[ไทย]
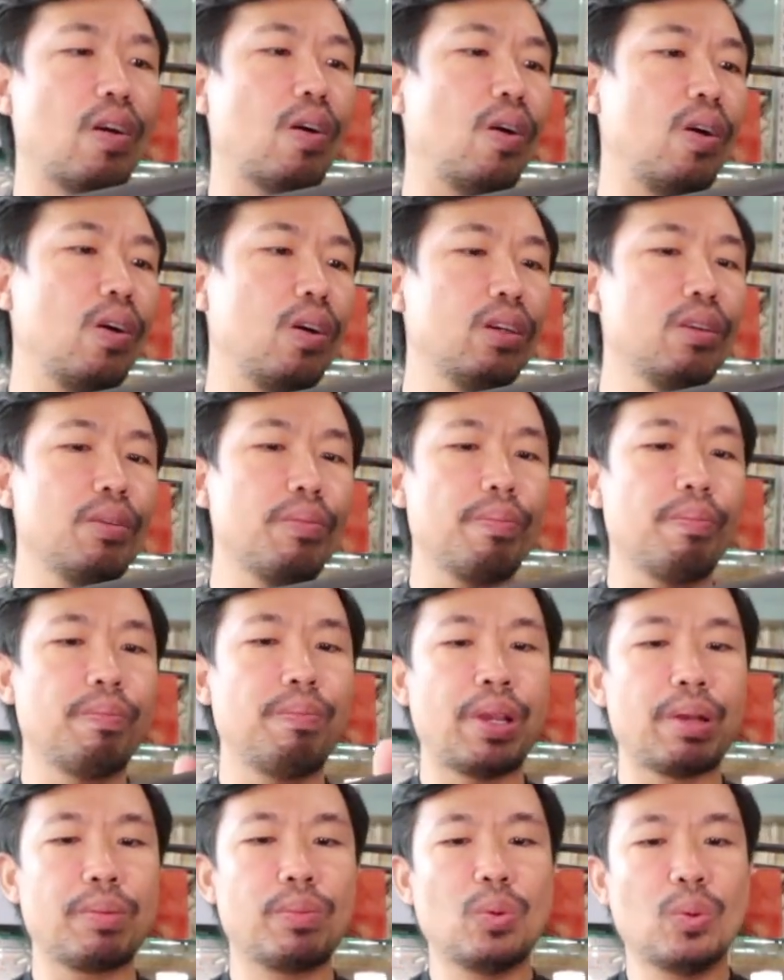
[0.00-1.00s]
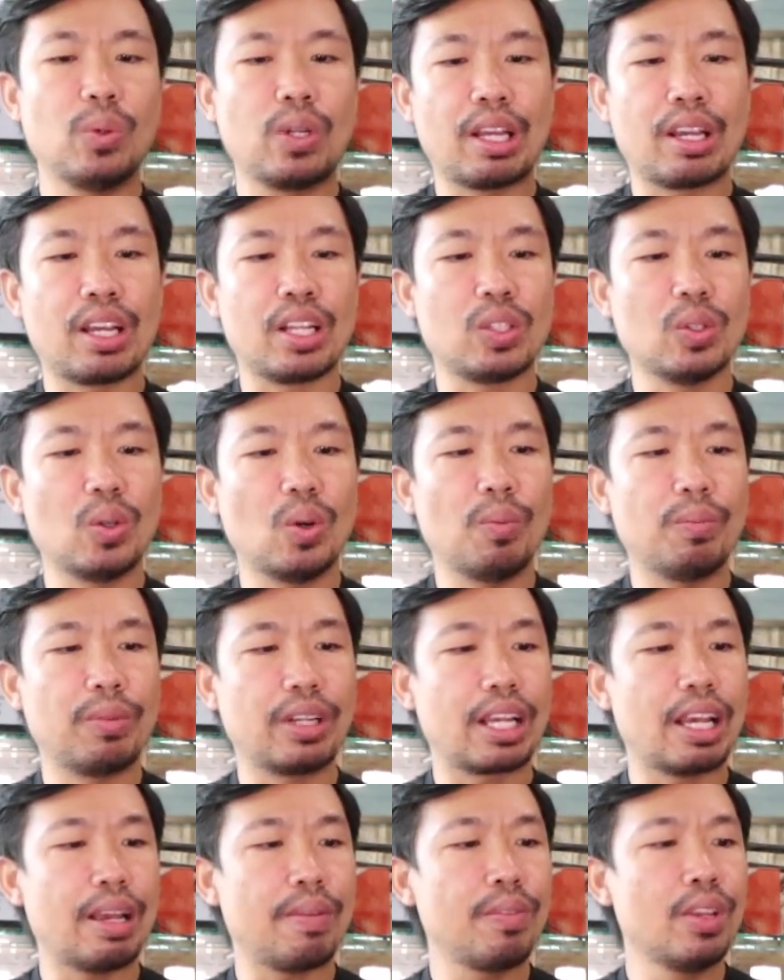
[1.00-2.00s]
ของแอคคูลแฮกกระโจม
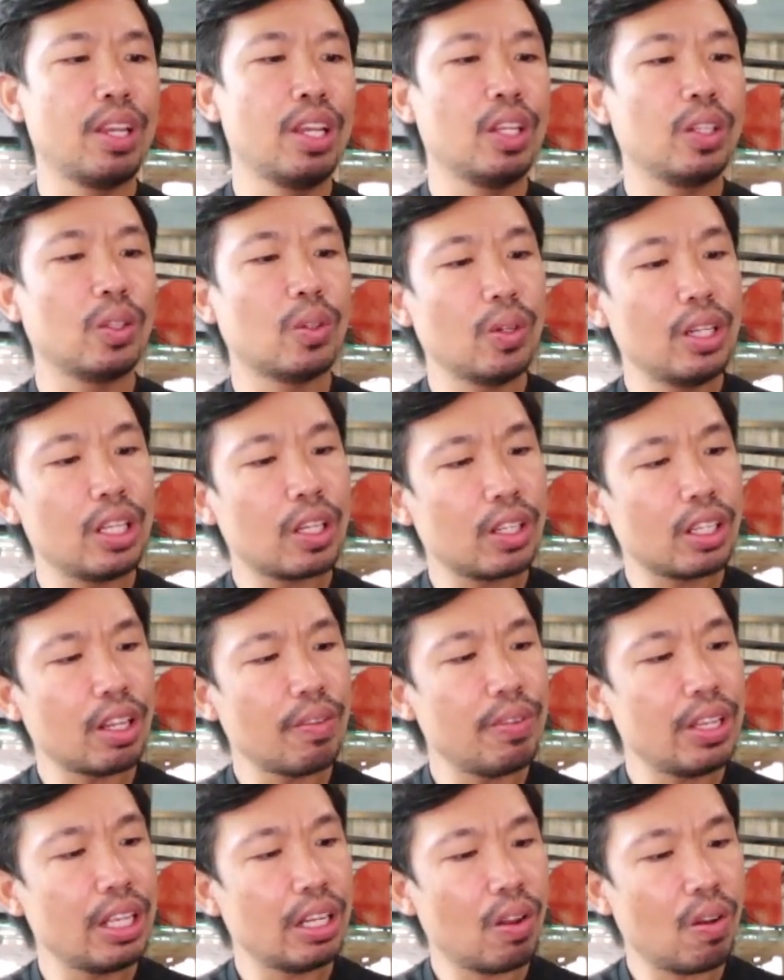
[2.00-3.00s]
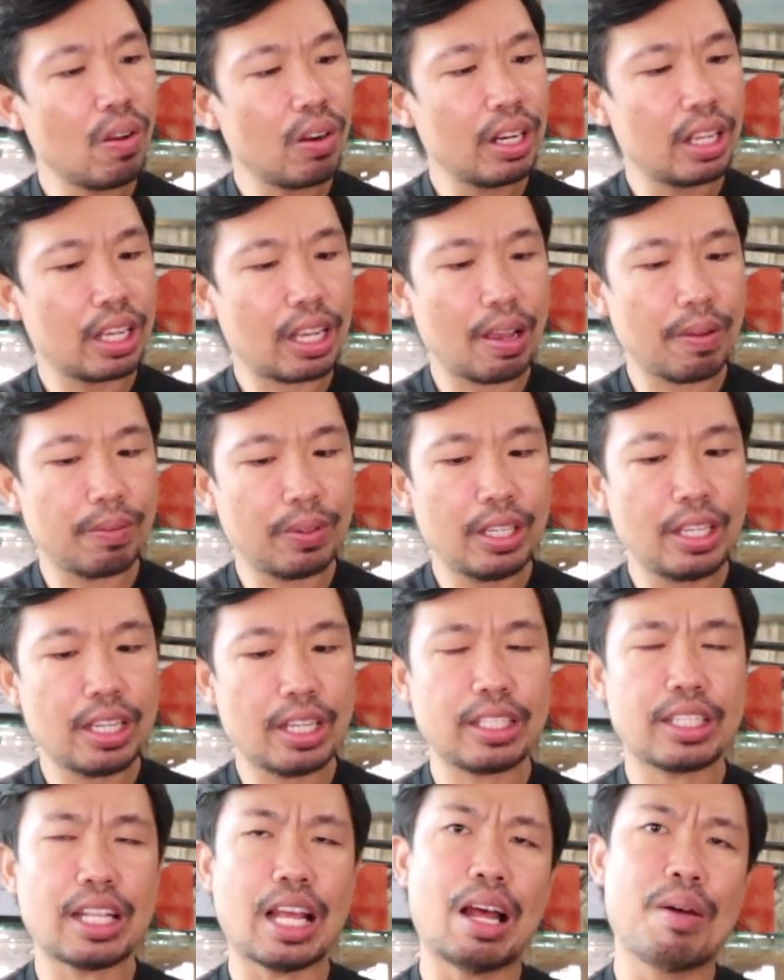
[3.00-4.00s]
นะครับ ตัวนี้ก็จะมีร่องนะครับที่
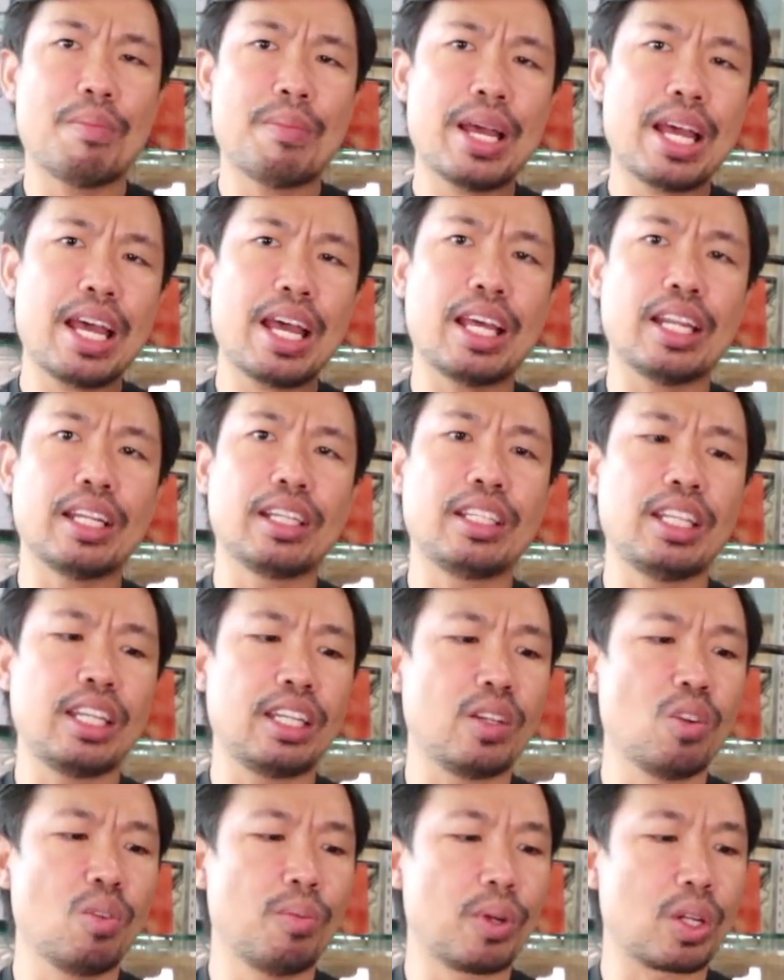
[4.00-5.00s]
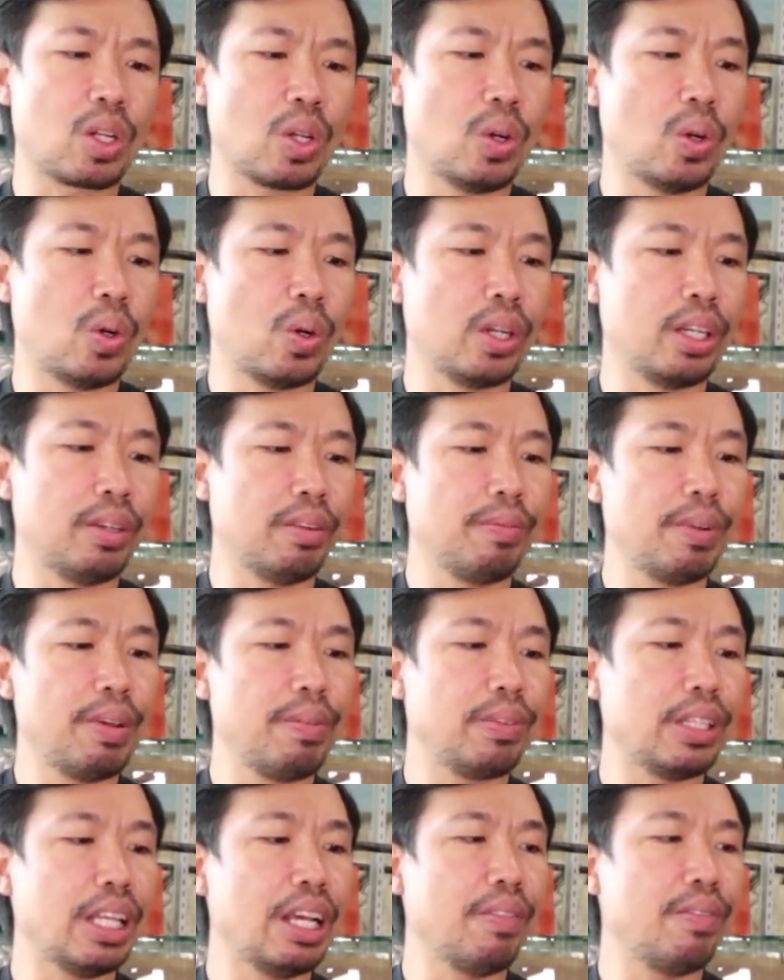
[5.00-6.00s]
จะสามารถติดอุปกรณ์
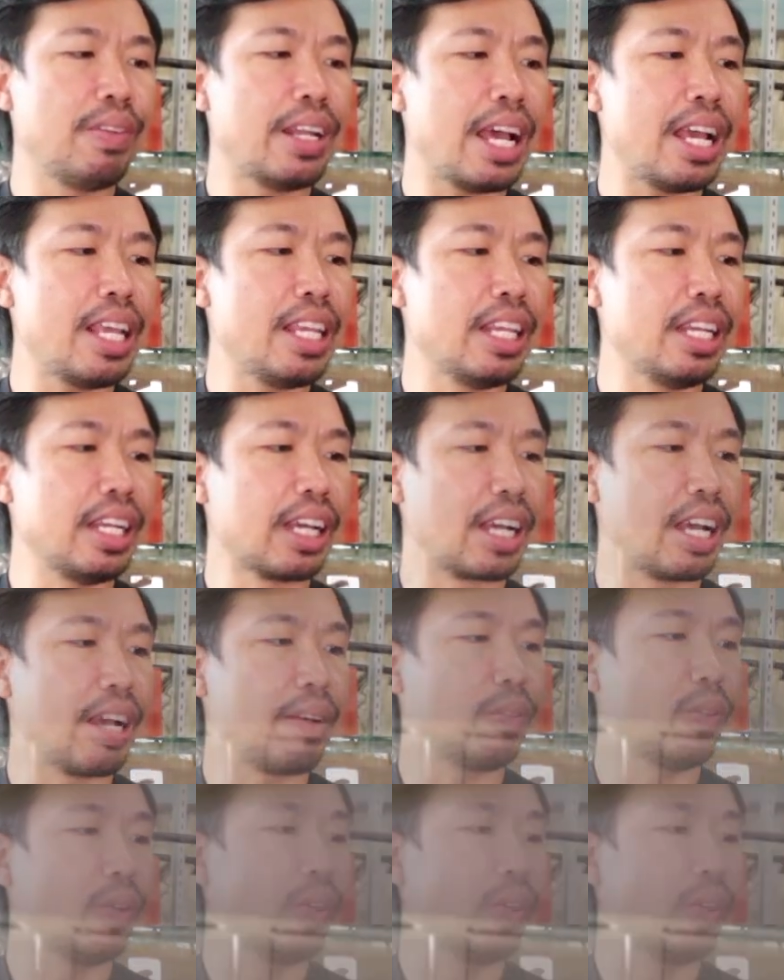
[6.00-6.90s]
เพิ่มเติมได้อีกนะครั